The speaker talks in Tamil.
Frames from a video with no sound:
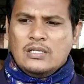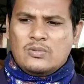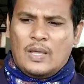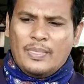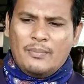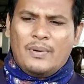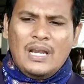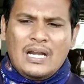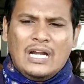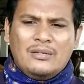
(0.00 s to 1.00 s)
ஸோ அந்த
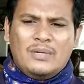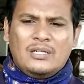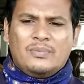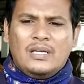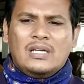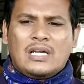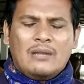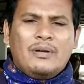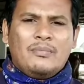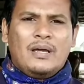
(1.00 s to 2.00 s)
பால் நாட்டு மாட்டு பால்
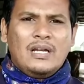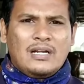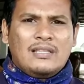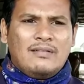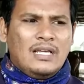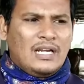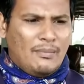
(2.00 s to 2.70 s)
கலப்பின பால்ன்றத விட